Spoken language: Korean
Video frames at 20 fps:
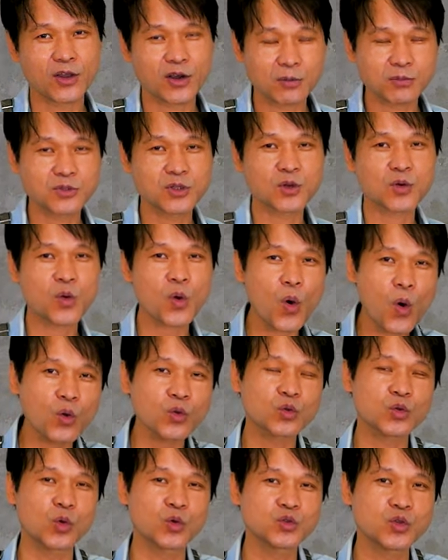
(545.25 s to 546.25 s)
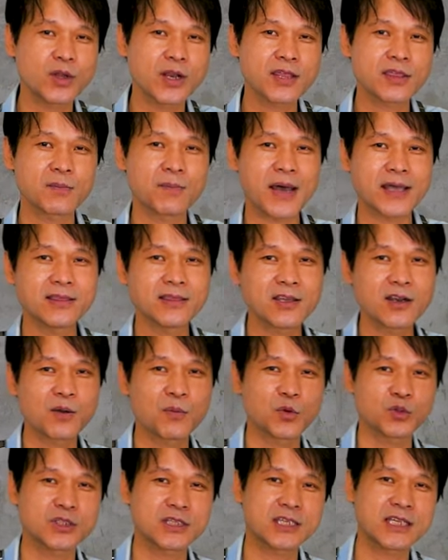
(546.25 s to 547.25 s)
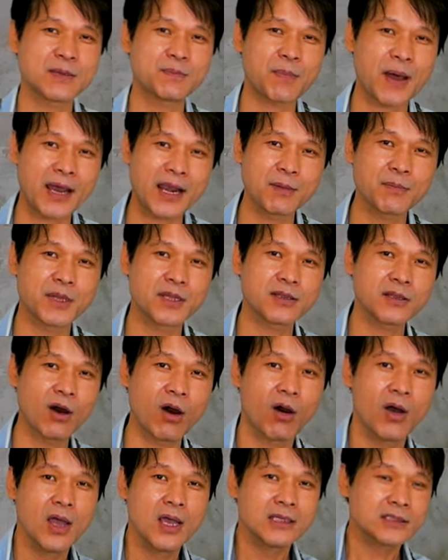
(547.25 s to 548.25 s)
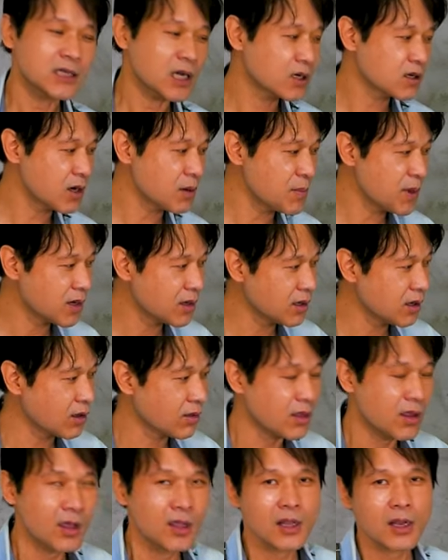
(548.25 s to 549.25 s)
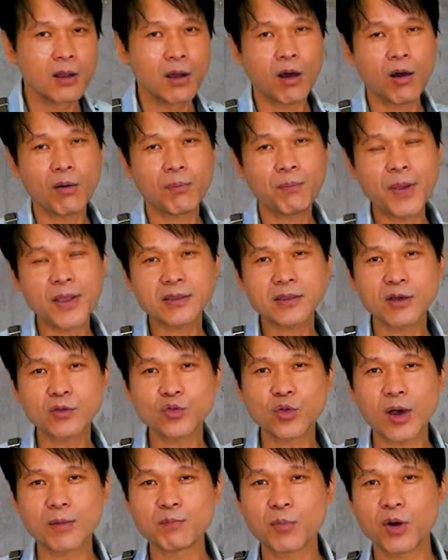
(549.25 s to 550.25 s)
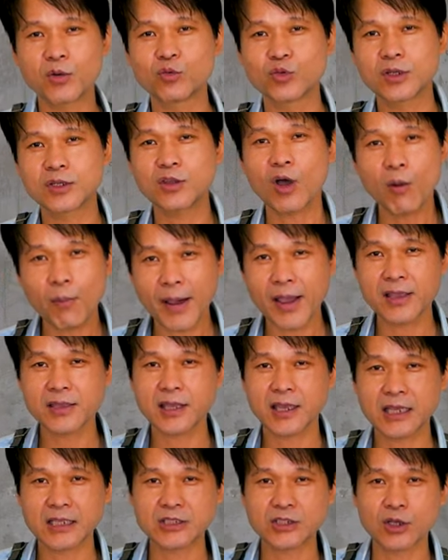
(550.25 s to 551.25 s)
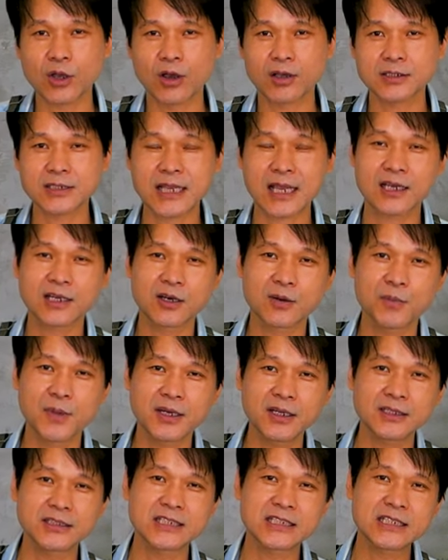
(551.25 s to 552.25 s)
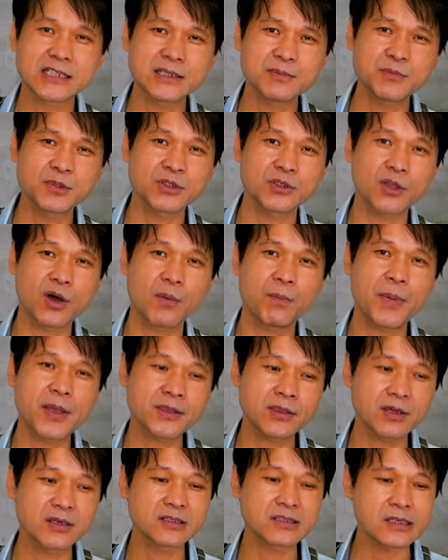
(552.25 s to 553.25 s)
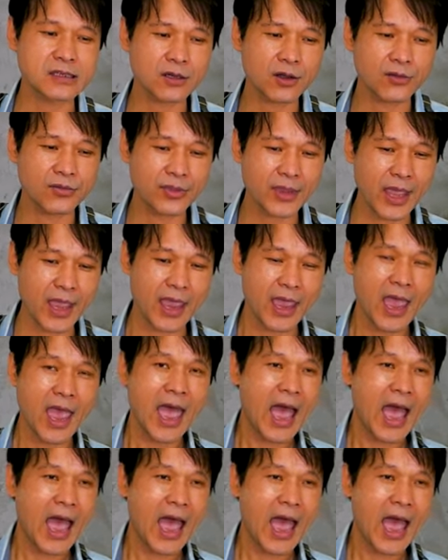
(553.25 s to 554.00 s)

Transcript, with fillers: 여러분들 꼭 도전해서 만들어 보시기 바라면서 자, 그러면은 패턴도 한번 우리 떠봐야 되겠죠. 자, 그러면은 지금부터 패턴을 뜰 건데